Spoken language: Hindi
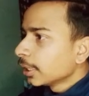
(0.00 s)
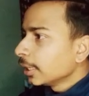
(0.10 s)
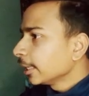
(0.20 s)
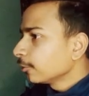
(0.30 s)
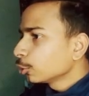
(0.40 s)

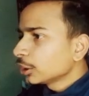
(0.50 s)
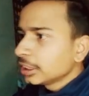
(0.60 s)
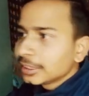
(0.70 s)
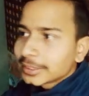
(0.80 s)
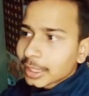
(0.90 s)
लेकिन वो
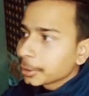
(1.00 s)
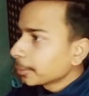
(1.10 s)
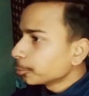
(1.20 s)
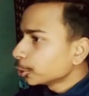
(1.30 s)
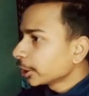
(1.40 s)
तीसरा बंदा
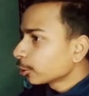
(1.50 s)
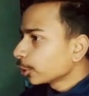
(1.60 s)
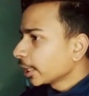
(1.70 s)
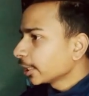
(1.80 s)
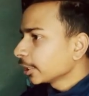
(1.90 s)
मुझे
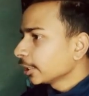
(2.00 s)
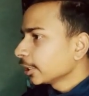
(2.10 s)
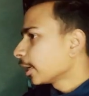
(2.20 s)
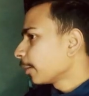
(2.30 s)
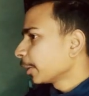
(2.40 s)
कोई आइडिया नहीं है
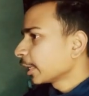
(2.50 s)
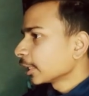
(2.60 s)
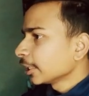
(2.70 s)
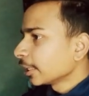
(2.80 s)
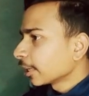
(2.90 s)
देखा मैंने कहा
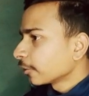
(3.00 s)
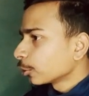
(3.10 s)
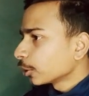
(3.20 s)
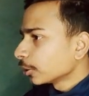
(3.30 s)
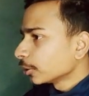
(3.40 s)
था ये ड्राइवर
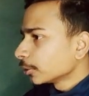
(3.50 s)
होगा